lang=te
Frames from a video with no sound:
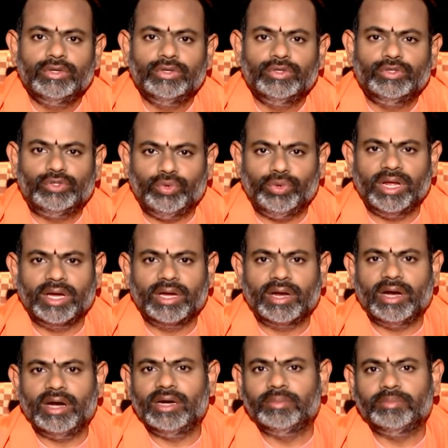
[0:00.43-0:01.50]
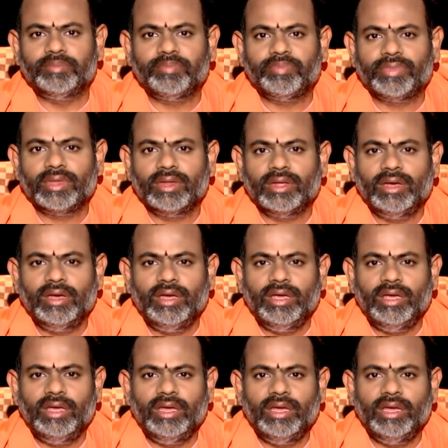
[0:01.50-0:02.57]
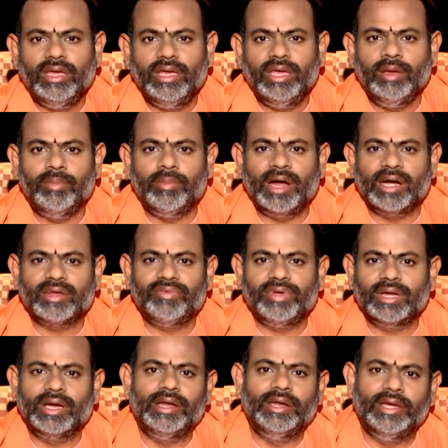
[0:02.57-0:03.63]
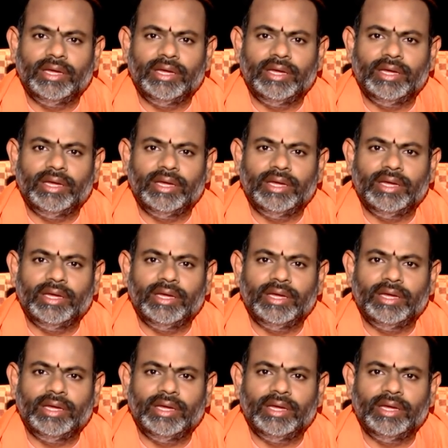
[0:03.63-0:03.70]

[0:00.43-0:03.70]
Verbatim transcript: సూర్యగ్రహణం ఈ మాట వినగానే